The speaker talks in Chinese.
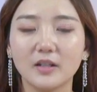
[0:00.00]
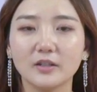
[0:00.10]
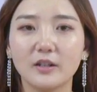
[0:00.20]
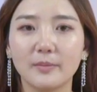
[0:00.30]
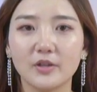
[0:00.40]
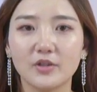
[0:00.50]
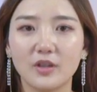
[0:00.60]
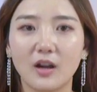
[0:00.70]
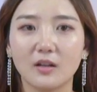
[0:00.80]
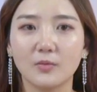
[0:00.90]
特别是
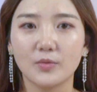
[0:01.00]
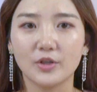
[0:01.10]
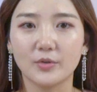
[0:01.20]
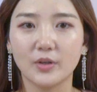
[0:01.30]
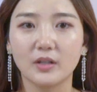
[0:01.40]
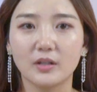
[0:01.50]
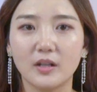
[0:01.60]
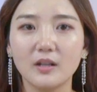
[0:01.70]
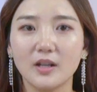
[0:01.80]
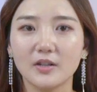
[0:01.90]
到了五十岁的
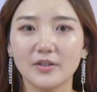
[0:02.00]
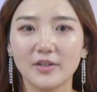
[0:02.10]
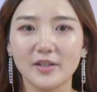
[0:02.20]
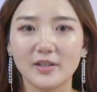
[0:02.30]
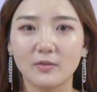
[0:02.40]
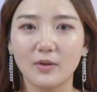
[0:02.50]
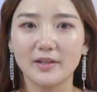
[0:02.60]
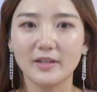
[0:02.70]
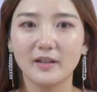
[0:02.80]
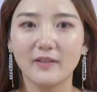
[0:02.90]
人，这些习
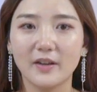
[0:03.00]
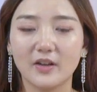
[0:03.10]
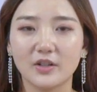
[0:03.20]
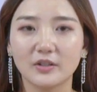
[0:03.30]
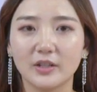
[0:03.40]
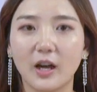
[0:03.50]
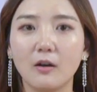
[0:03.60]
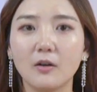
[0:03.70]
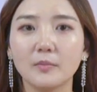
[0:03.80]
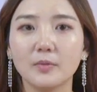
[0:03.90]
惯千万要扔掉，
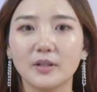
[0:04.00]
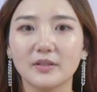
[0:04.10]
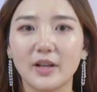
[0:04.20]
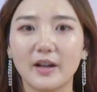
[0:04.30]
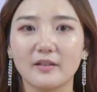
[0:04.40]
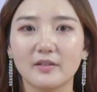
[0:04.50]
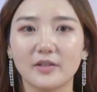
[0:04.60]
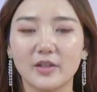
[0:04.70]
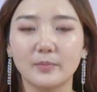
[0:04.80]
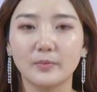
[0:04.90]
不能再让这
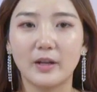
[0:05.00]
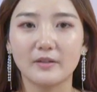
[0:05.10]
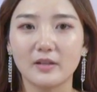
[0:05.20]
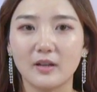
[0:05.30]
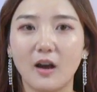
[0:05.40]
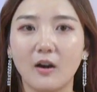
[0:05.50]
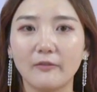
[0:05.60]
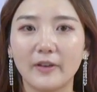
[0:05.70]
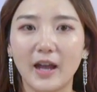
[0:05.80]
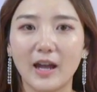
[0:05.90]
些不良喜好
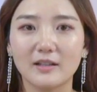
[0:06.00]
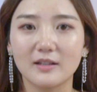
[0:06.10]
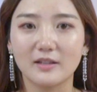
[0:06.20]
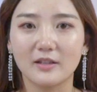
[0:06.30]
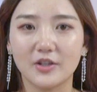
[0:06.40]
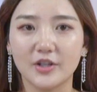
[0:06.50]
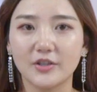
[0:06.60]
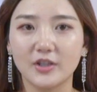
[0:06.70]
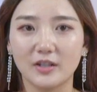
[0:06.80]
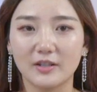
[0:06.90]
危害自己的
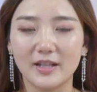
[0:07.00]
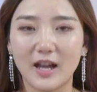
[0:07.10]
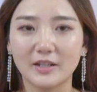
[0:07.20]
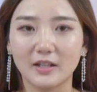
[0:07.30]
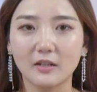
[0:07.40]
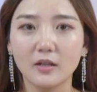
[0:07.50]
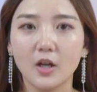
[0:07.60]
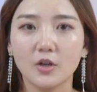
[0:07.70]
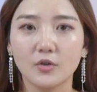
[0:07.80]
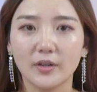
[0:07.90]
身体和家庭。
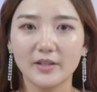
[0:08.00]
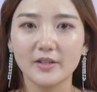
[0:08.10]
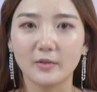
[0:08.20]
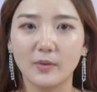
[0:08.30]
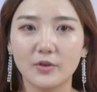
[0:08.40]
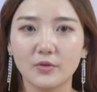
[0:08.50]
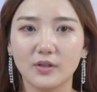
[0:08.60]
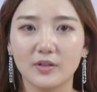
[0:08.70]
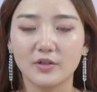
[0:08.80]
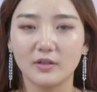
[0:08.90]
做点喜欢做
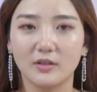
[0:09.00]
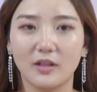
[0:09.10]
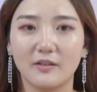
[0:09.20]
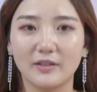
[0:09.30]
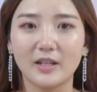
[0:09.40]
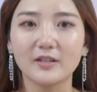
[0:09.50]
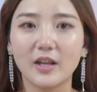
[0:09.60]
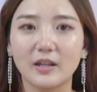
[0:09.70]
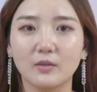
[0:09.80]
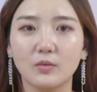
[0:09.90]
的事，老年
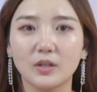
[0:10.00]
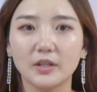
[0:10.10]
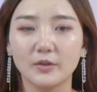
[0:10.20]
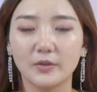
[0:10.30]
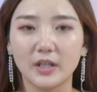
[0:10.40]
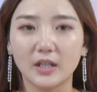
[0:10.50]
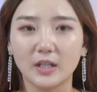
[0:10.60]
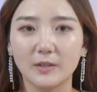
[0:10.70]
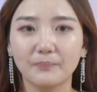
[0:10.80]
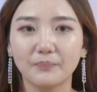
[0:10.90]
才能活得有意
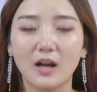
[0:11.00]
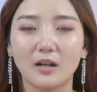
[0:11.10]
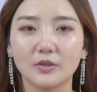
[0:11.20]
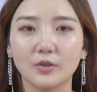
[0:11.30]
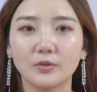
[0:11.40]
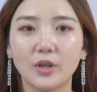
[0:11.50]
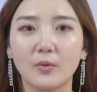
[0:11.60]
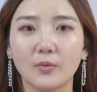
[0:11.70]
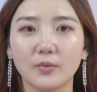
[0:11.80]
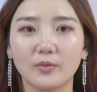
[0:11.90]
义。二，丢掉
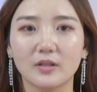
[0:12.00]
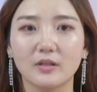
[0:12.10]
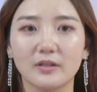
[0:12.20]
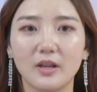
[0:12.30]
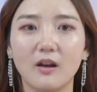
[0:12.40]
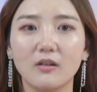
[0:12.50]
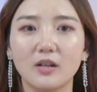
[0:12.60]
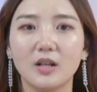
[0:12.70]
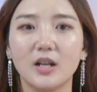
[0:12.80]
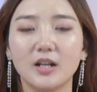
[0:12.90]
无用的社交。
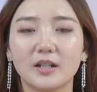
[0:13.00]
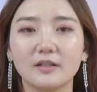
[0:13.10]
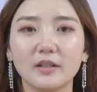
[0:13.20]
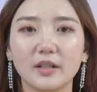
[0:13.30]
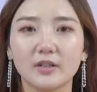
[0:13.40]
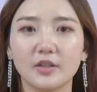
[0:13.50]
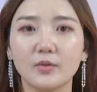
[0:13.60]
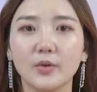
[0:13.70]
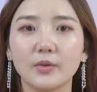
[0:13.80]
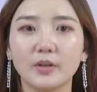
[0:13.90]
人这一生
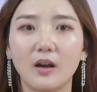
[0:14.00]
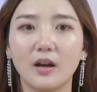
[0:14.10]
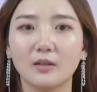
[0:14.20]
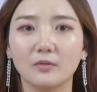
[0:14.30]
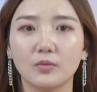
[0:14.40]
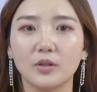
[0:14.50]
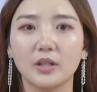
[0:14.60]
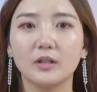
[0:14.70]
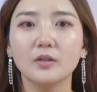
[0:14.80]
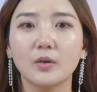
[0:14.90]
会遇到很多
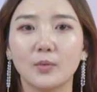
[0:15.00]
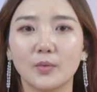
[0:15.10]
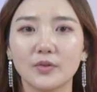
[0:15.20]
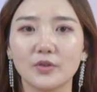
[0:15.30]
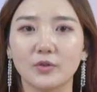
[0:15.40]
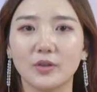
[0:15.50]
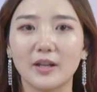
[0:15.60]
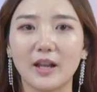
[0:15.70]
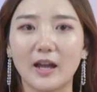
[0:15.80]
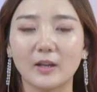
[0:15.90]
人。无论走到
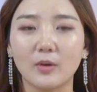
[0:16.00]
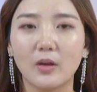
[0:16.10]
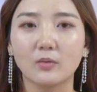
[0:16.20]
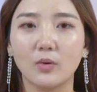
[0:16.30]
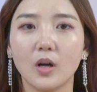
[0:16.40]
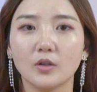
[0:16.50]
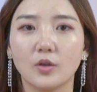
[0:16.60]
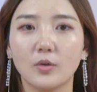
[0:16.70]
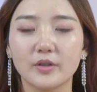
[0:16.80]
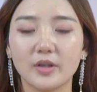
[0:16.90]
哪一段路，
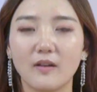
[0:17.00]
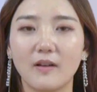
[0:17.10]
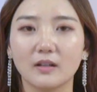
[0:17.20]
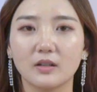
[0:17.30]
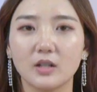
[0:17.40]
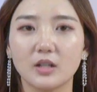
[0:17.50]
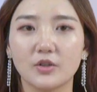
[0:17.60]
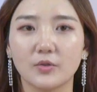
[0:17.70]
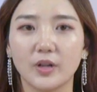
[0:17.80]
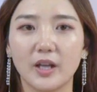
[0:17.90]
都会交往的各
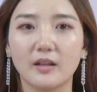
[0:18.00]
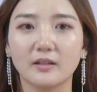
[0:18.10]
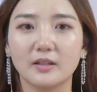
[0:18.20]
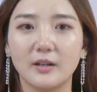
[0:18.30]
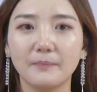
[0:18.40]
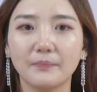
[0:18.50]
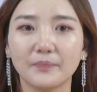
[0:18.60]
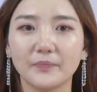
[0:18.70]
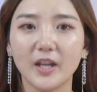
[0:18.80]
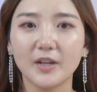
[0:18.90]
种各样的人，
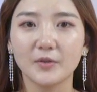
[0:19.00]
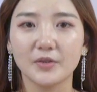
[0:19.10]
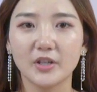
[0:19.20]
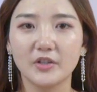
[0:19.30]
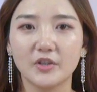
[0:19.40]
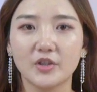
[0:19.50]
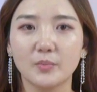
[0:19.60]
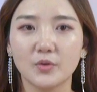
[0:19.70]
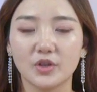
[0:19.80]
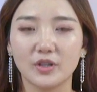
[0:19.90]
但有些人是
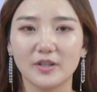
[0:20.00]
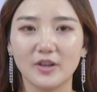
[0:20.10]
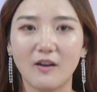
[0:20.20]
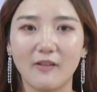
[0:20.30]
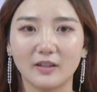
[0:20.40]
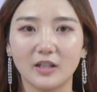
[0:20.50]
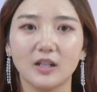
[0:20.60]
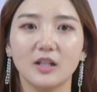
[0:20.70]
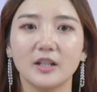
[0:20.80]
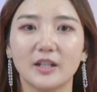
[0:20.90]
不值得交往的，
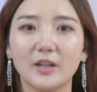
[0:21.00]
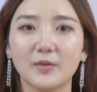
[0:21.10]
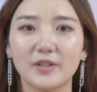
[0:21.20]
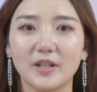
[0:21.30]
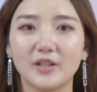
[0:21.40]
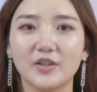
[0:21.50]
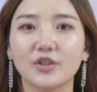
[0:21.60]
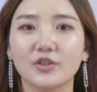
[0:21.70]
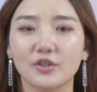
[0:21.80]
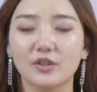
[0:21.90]
也有些人
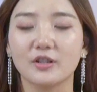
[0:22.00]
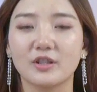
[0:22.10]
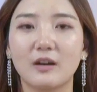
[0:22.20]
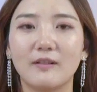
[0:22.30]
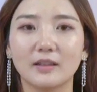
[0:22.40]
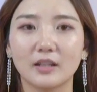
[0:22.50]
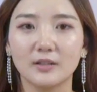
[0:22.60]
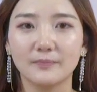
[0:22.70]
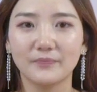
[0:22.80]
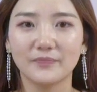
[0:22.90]
是值得交往的，
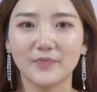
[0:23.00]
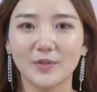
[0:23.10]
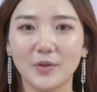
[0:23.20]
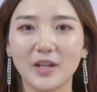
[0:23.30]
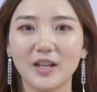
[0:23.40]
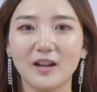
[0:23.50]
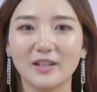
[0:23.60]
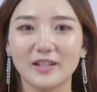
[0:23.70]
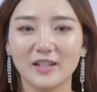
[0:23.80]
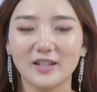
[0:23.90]
所以要
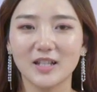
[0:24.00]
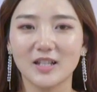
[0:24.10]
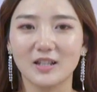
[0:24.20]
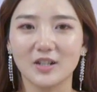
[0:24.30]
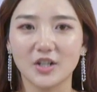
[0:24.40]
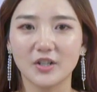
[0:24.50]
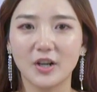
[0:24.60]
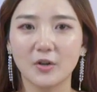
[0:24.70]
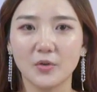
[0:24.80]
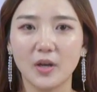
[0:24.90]
理清自己的社
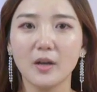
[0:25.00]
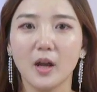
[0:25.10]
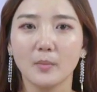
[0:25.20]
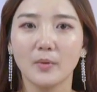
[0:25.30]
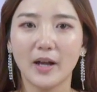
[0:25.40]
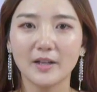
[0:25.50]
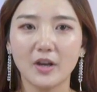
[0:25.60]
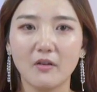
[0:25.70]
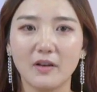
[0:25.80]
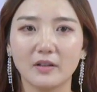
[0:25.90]
交圈，不该
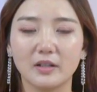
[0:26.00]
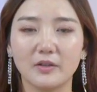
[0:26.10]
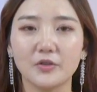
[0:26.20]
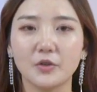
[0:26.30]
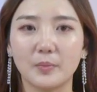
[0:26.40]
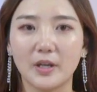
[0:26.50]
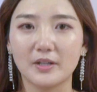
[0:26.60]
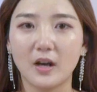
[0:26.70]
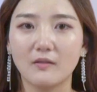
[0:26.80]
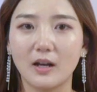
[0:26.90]
交往的人就别
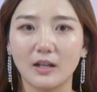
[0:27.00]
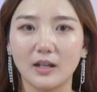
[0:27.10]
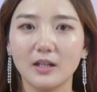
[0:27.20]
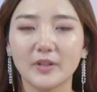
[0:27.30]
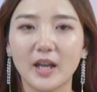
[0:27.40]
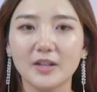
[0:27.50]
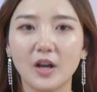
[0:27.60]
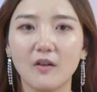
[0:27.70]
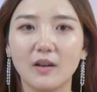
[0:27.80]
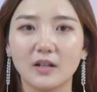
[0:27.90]
交往了，该
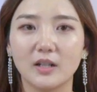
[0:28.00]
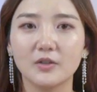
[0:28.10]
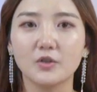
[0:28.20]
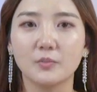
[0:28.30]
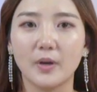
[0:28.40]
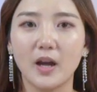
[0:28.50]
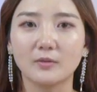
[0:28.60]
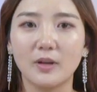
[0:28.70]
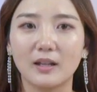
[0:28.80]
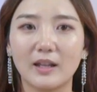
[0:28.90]
交往的人就不要
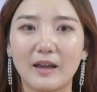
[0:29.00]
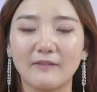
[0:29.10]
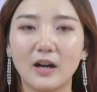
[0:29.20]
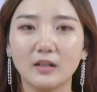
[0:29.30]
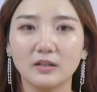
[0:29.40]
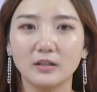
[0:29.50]
断了来往。